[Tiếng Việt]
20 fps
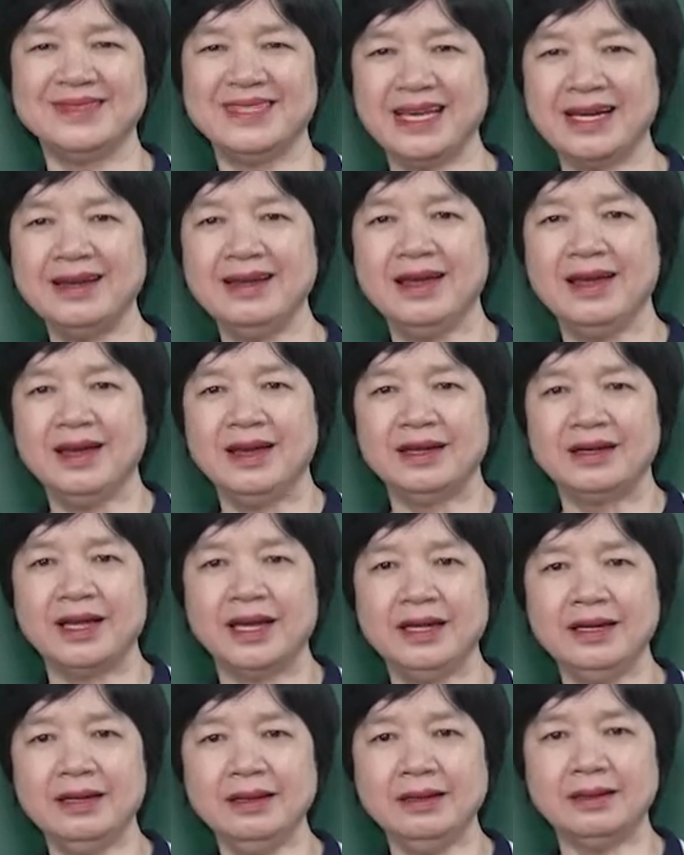nhé.
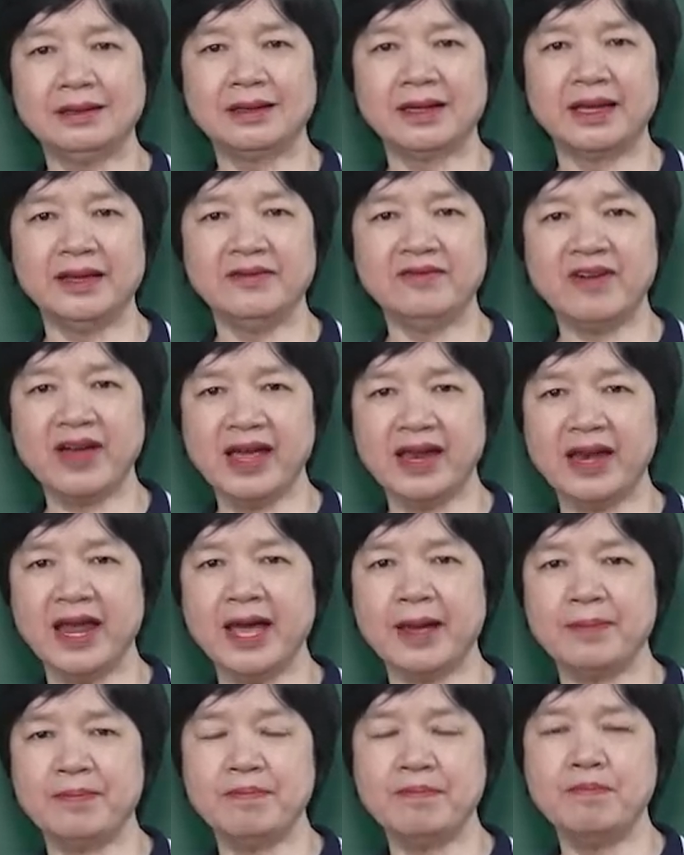Thấy được cái vẻ
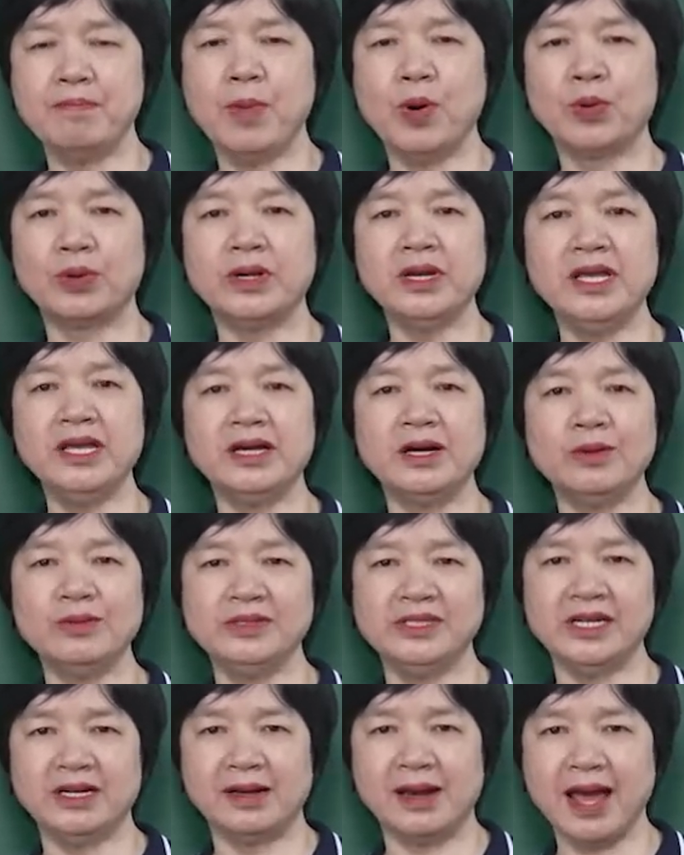đẹp một đi
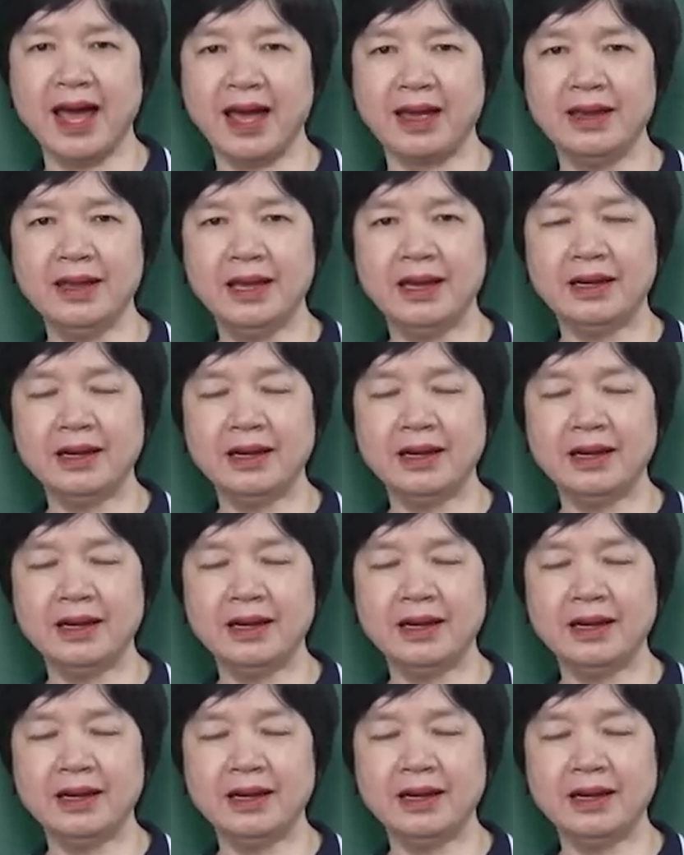không trở lại.